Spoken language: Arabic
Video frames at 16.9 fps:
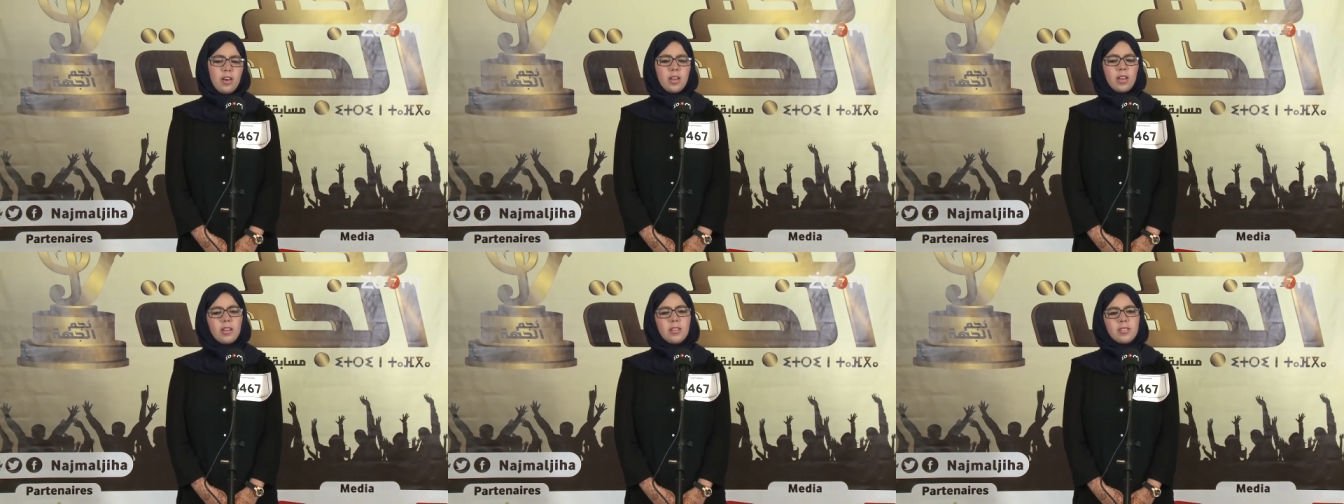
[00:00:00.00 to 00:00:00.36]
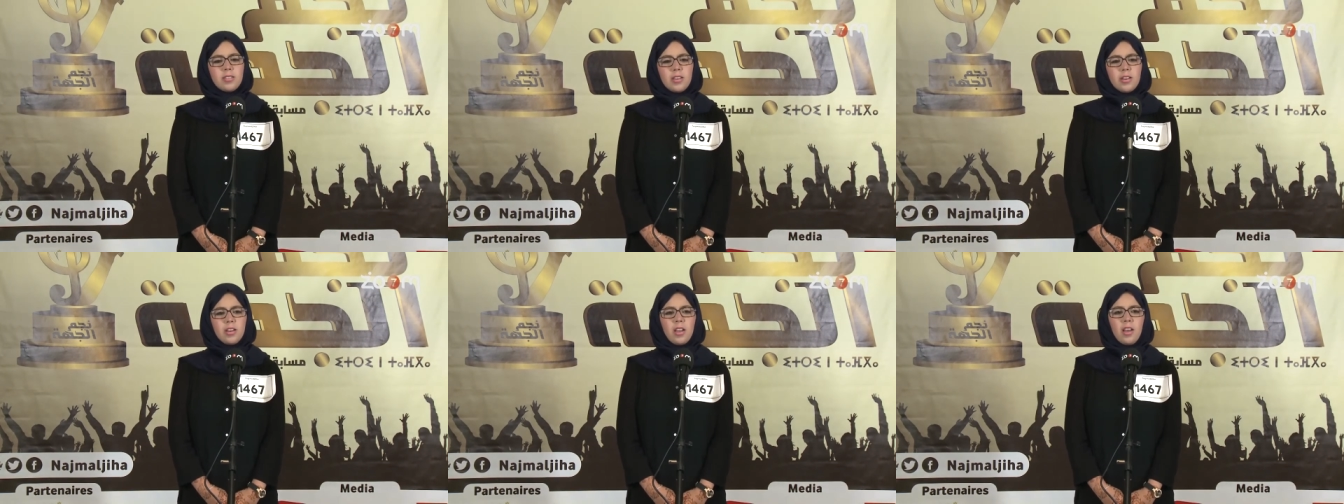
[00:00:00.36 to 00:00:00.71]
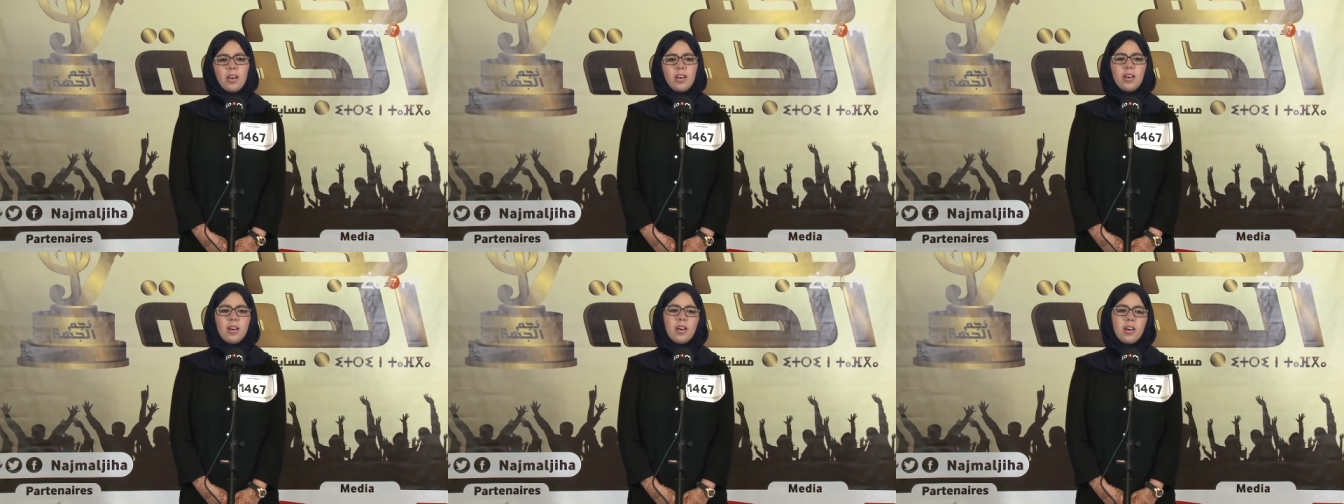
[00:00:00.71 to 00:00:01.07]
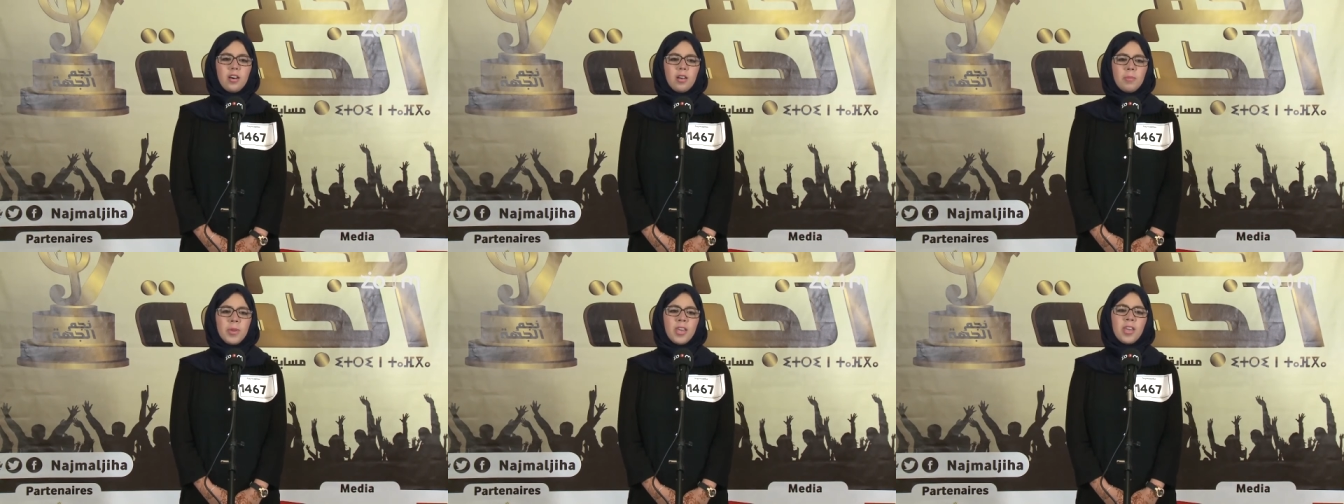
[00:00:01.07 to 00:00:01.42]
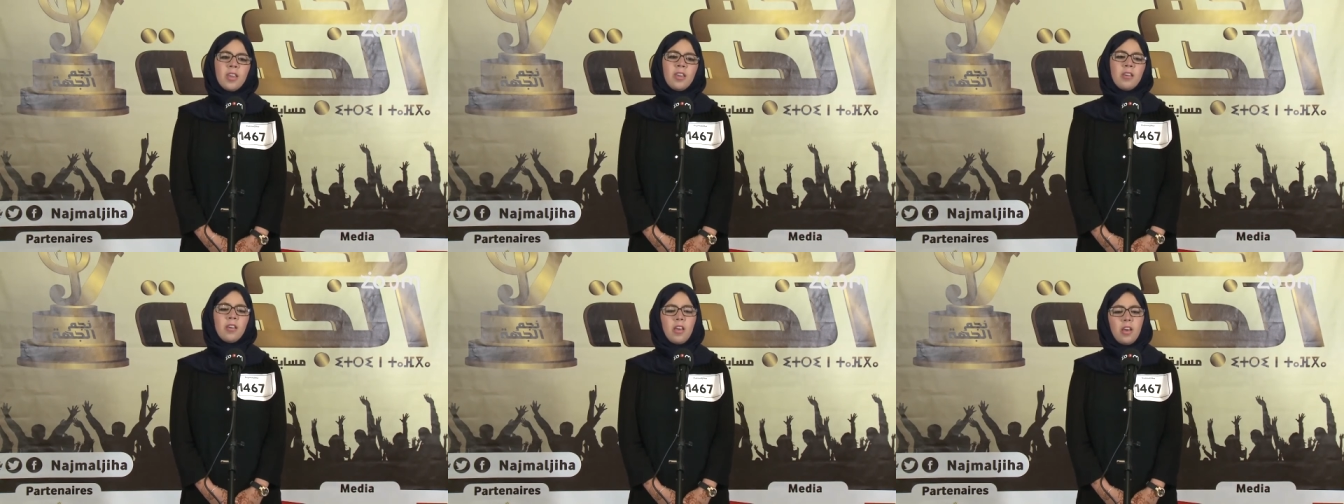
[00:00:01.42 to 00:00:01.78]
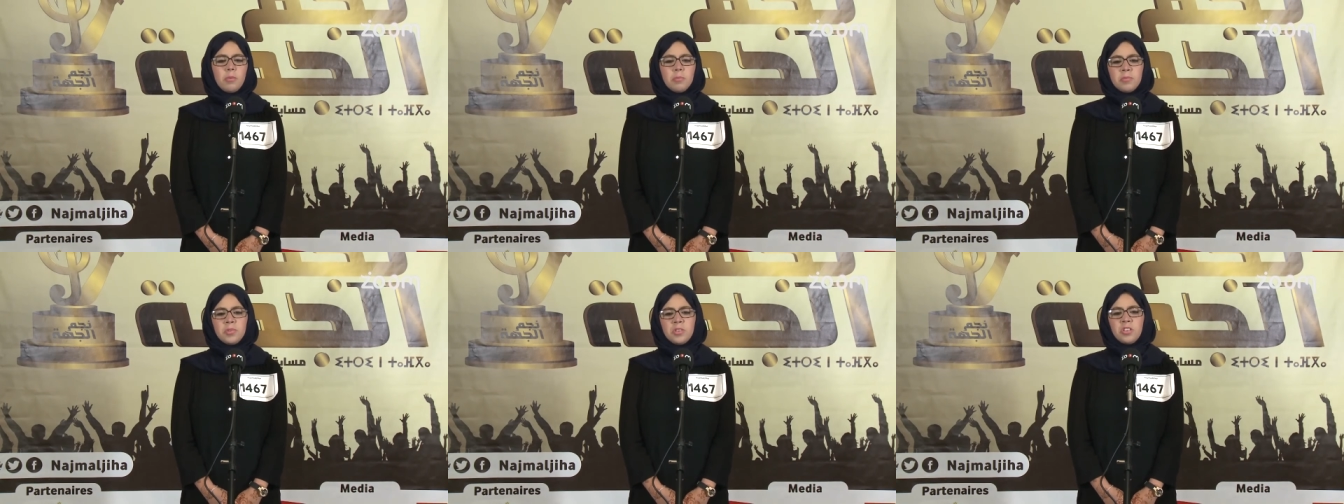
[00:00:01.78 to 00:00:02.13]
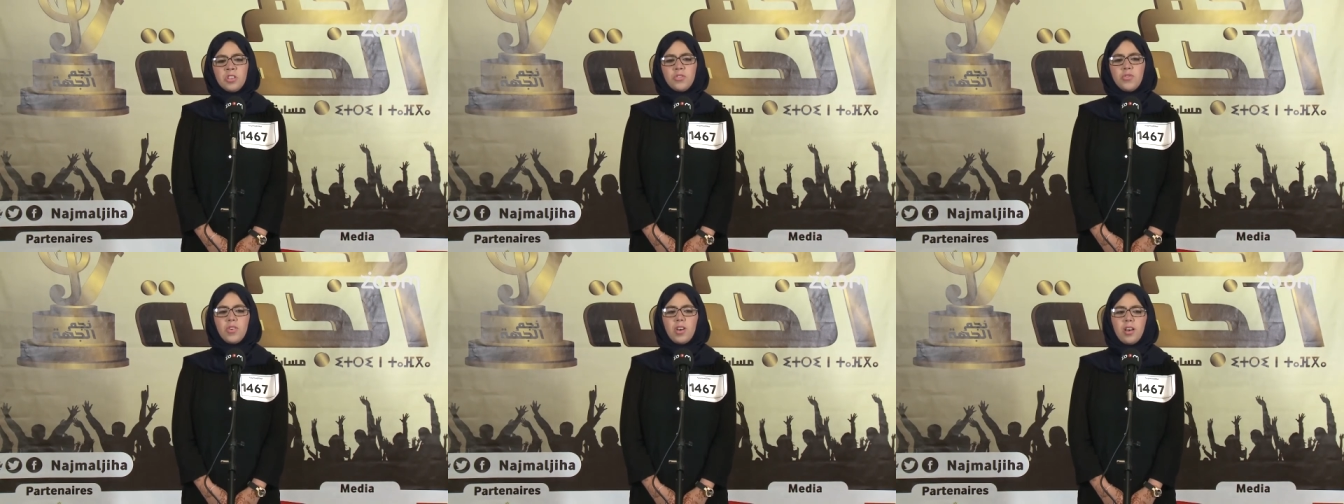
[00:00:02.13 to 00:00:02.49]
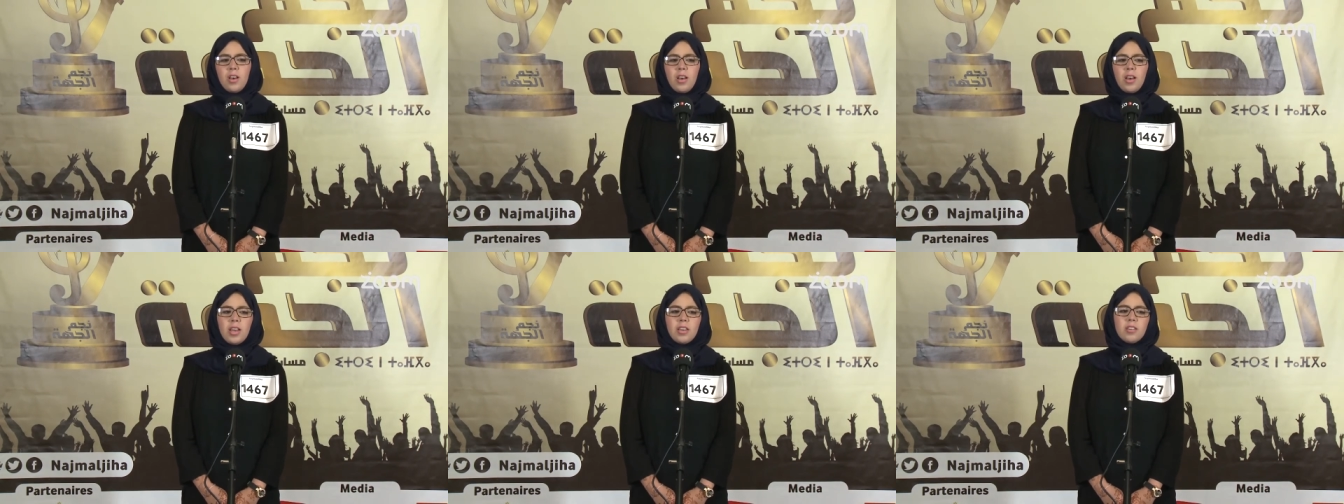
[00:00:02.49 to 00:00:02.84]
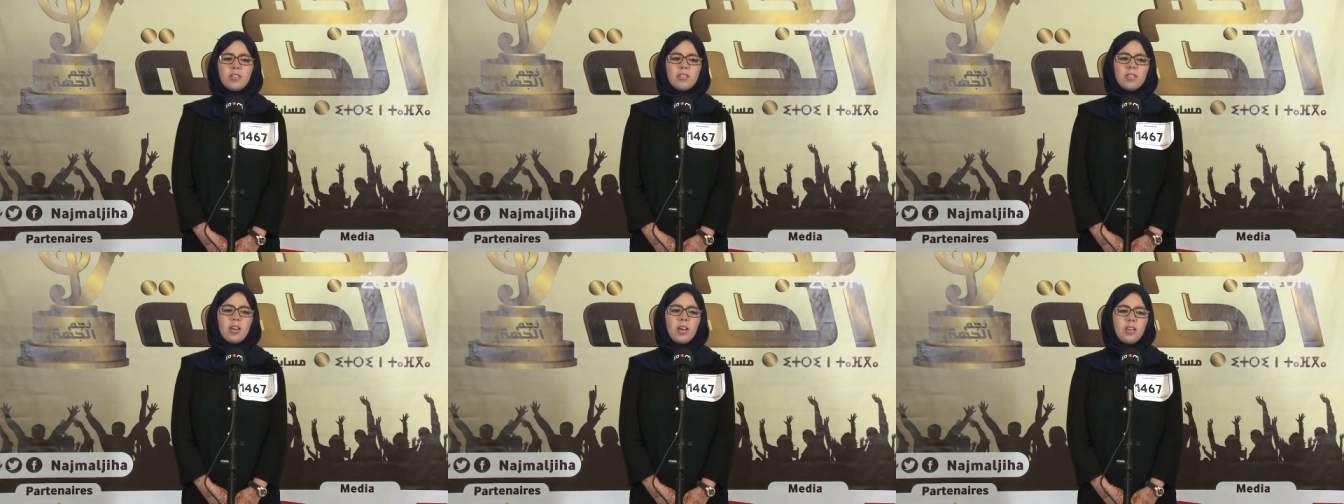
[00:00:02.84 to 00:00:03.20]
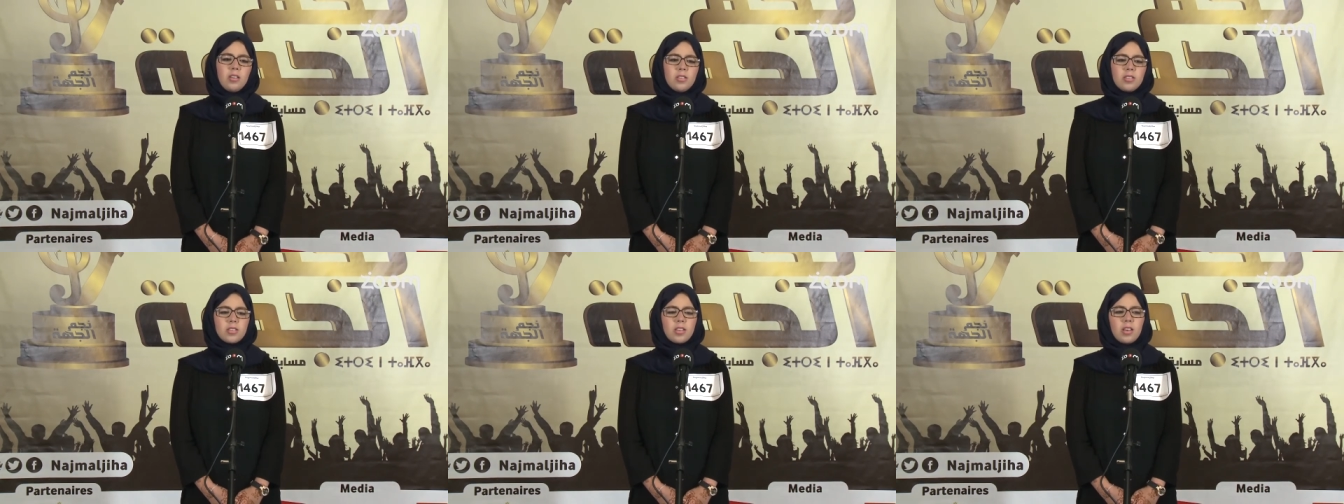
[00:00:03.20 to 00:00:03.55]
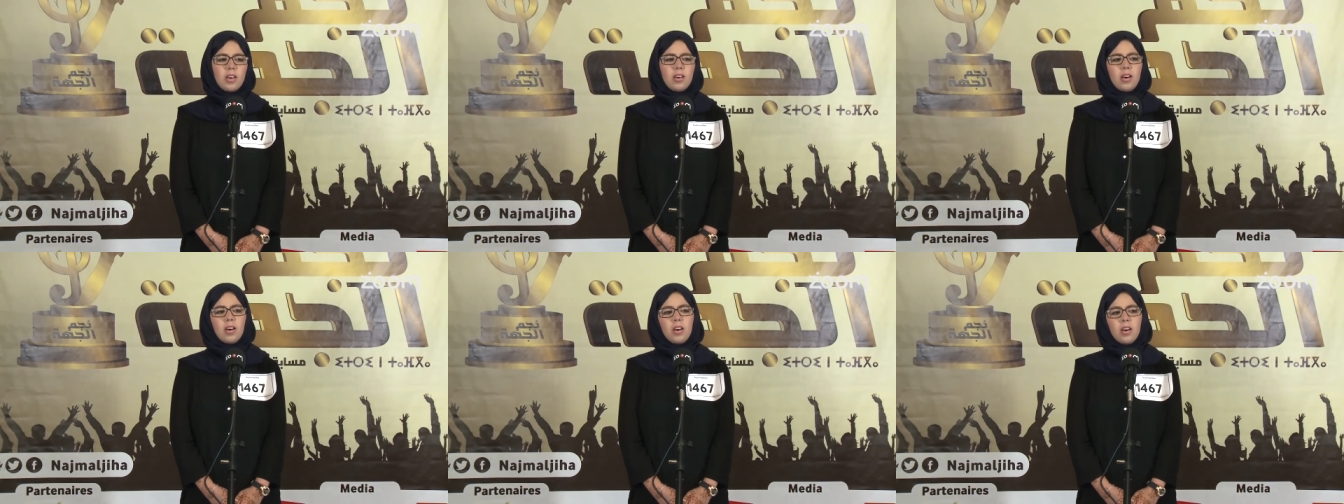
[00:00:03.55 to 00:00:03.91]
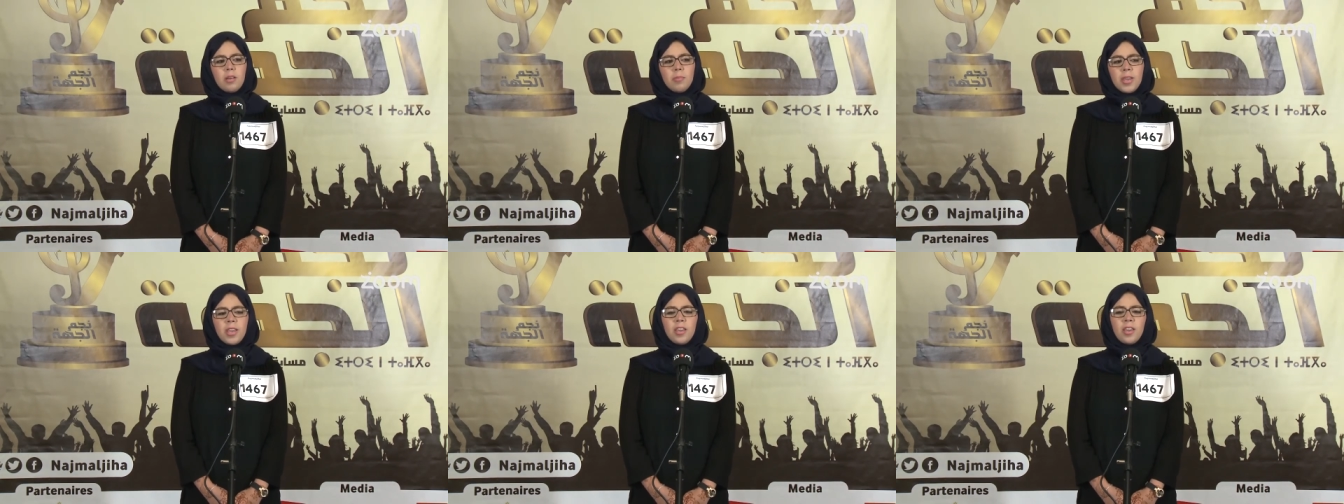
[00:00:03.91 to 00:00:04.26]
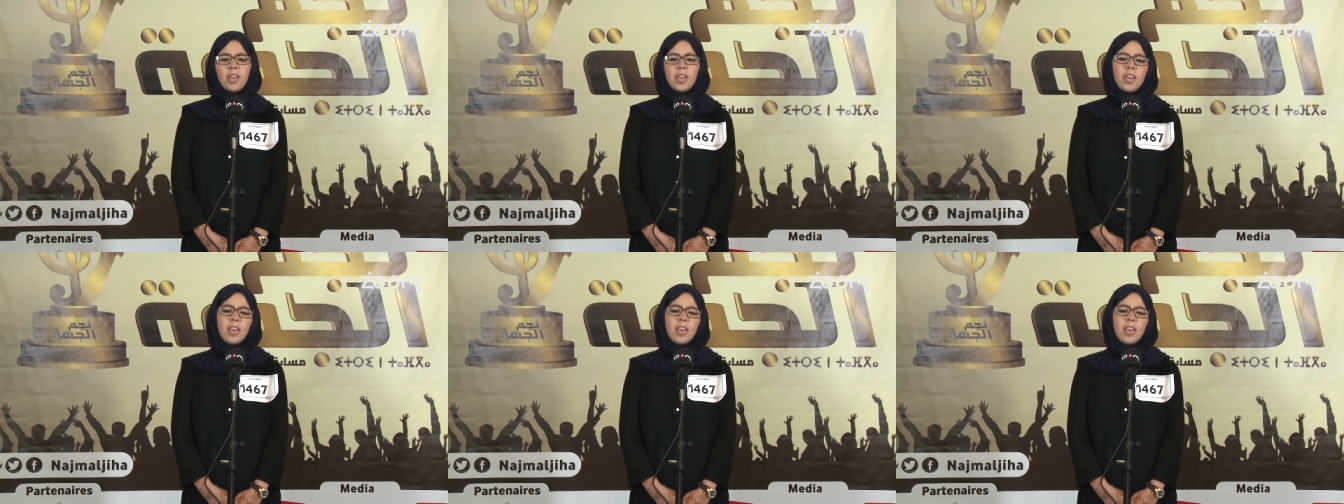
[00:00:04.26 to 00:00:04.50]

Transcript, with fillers: قلت رحامي من شفاك طال سقامي